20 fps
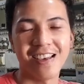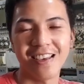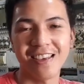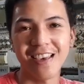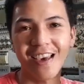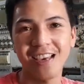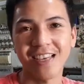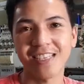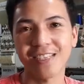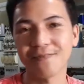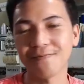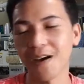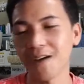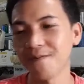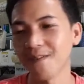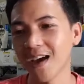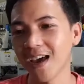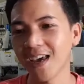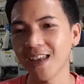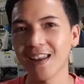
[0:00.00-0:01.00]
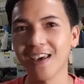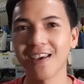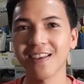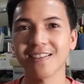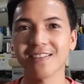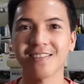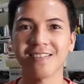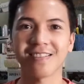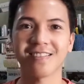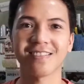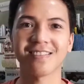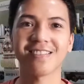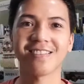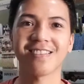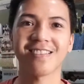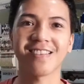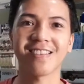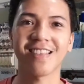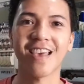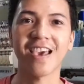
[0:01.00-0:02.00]
Yes, Ma'am Aileen.
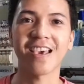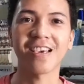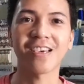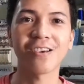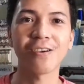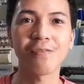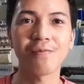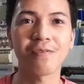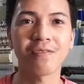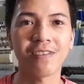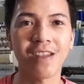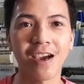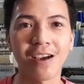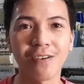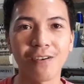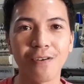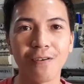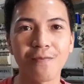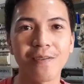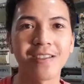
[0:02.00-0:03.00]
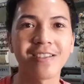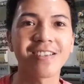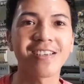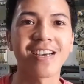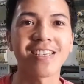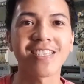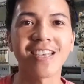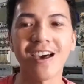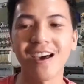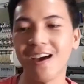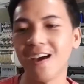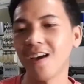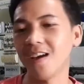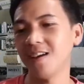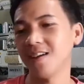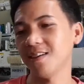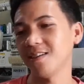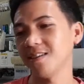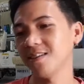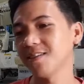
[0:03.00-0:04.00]
Thank you. Nag-comment ka sa
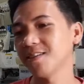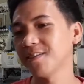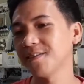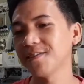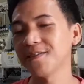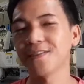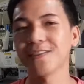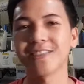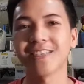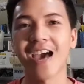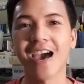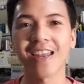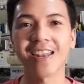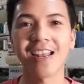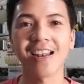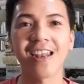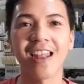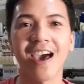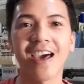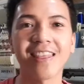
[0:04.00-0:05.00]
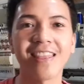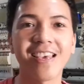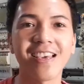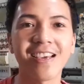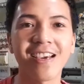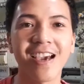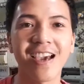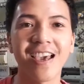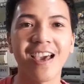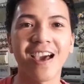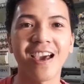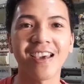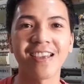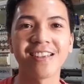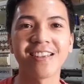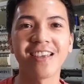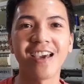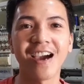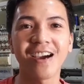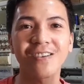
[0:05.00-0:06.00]
channel natin kaya
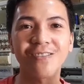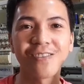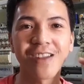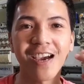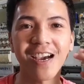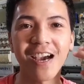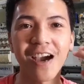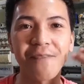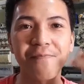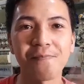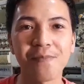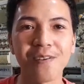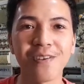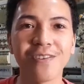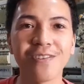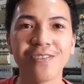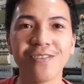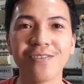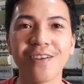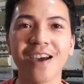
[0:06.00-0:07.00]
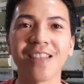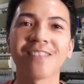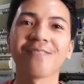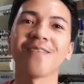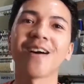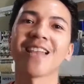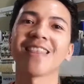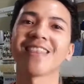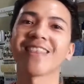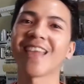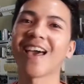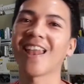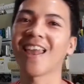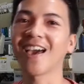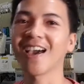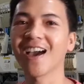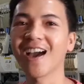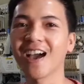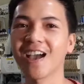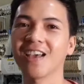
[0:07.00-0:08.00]
hindi ako nag-upload. One month
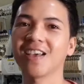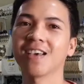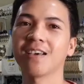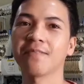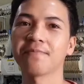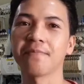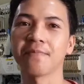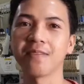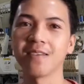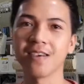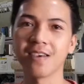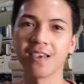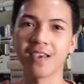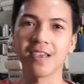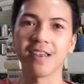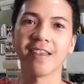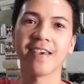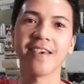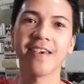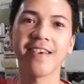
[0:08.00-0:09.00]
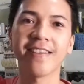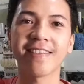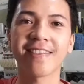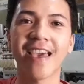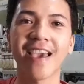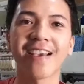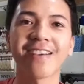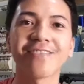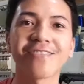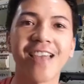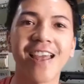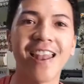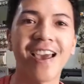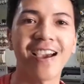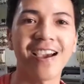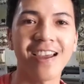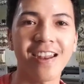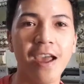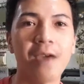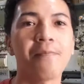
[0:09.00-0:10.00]
talaga hinihintay ko
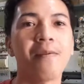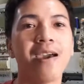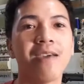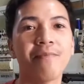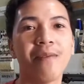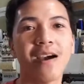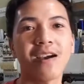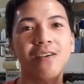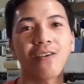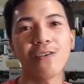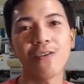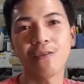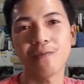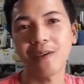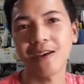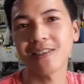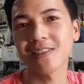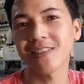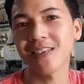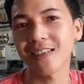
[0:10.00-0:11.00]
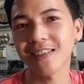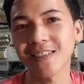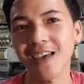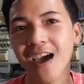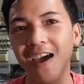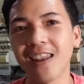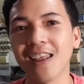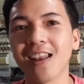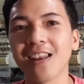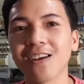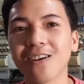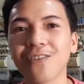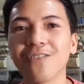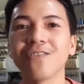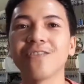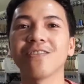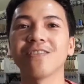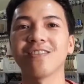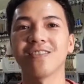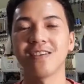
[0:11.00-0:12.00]
talaga na may mag-comment sa channel
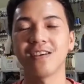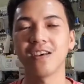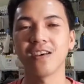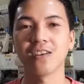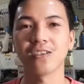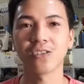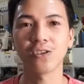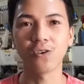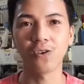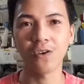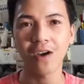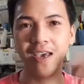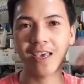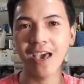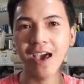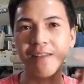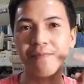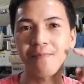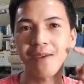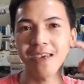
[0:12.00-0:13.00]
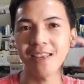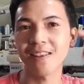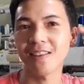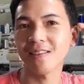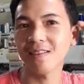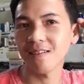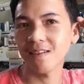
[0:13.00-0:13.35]
ko. So ayan, may